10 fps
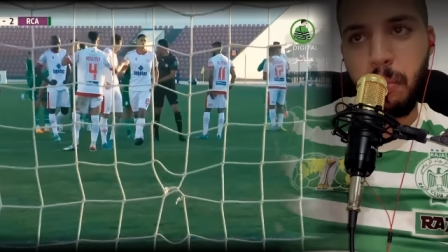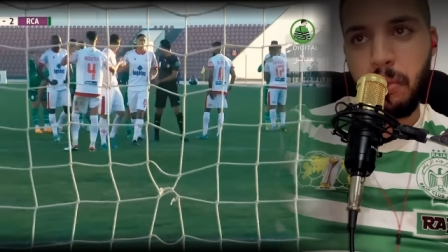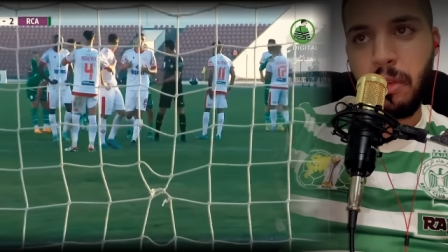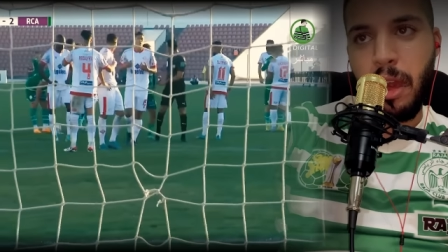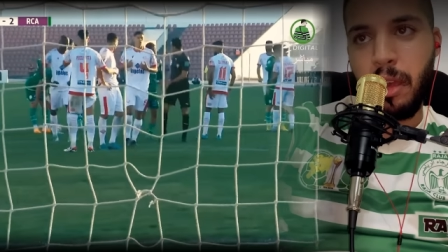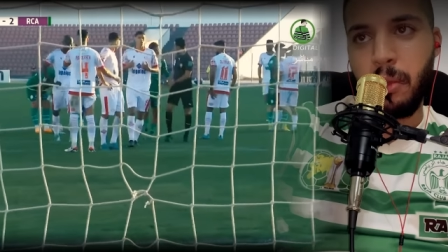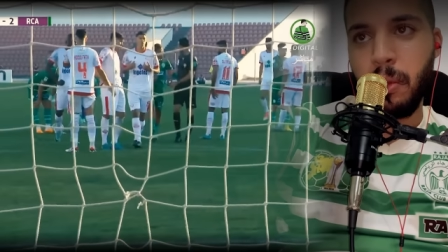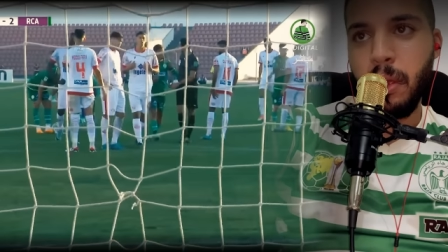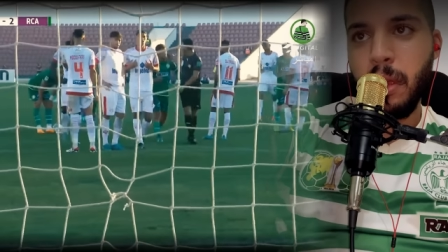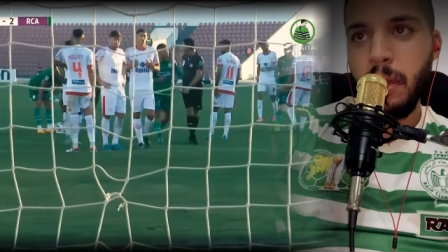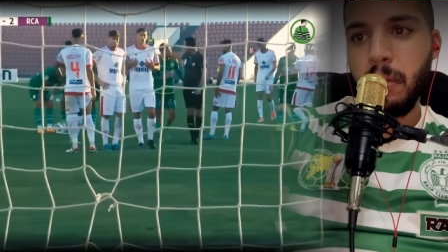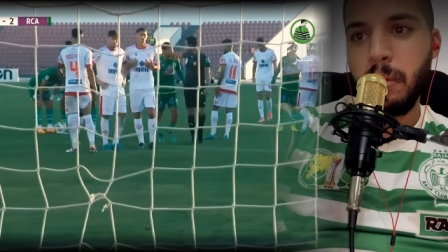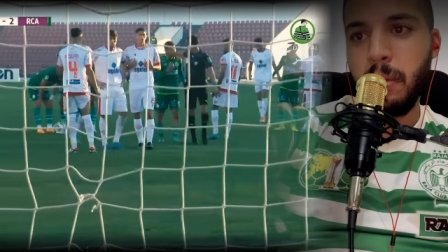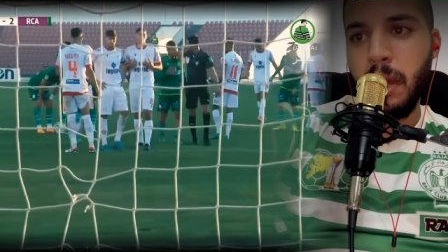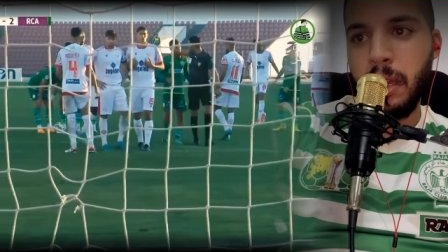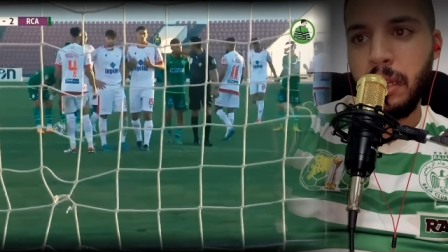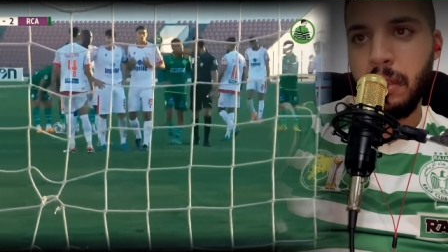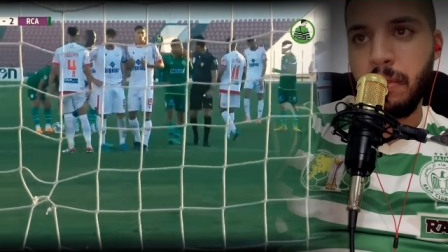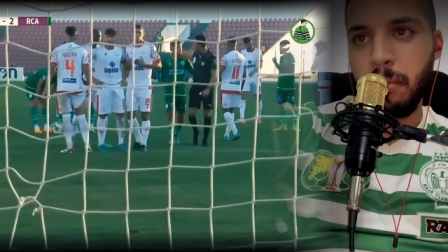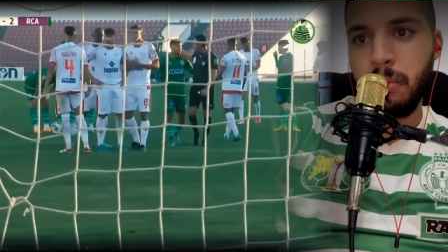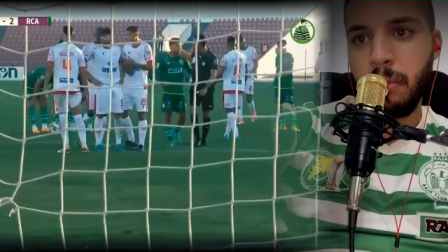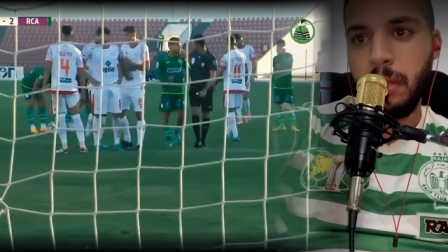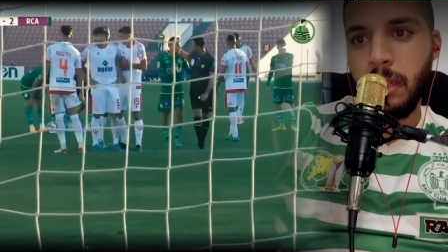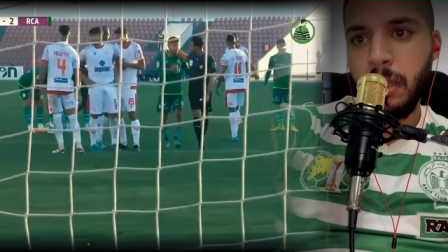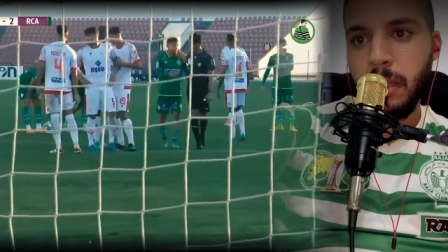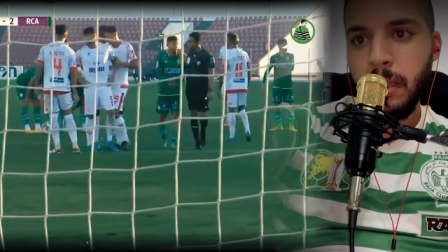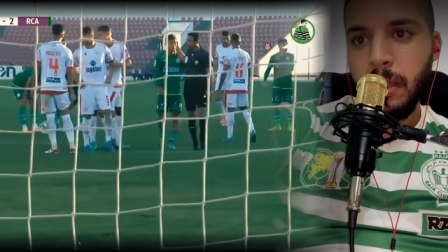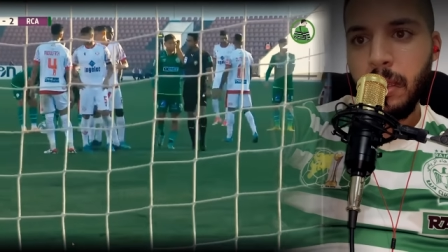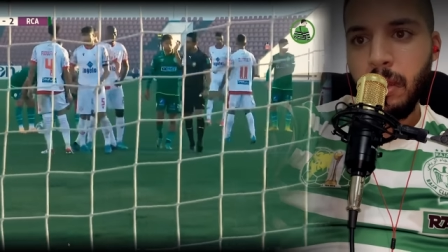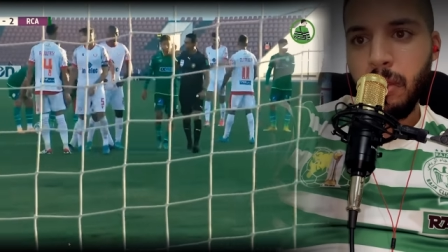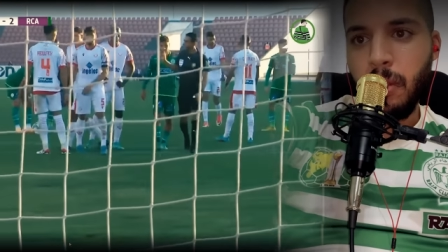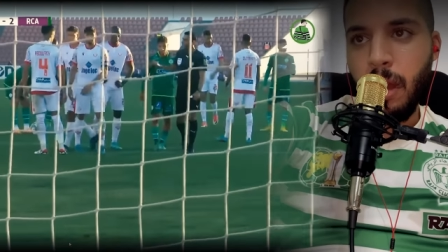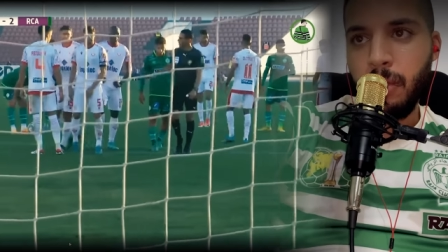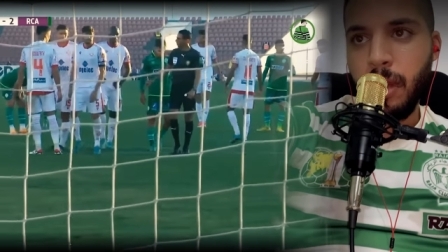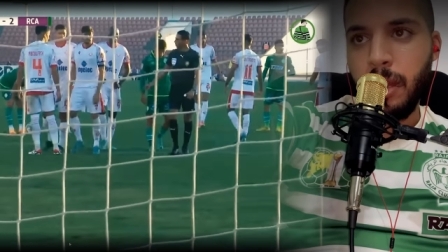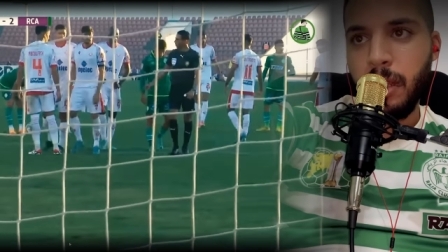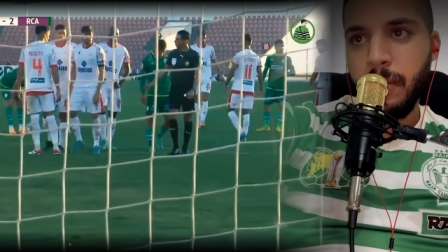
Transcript: التعادل كونوا هانيين فهمتوني شنو عاوتاني